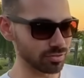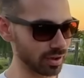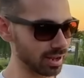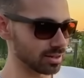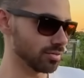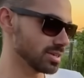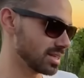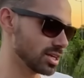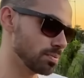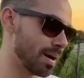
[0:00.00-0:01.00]
Ferrari, talvez
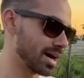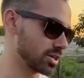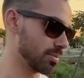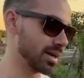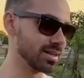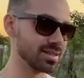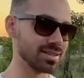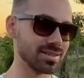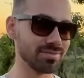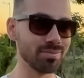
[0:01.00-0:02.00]
tenha de baixo,
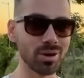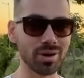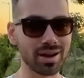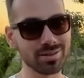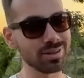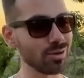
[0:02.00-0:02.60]
mas, meu, a da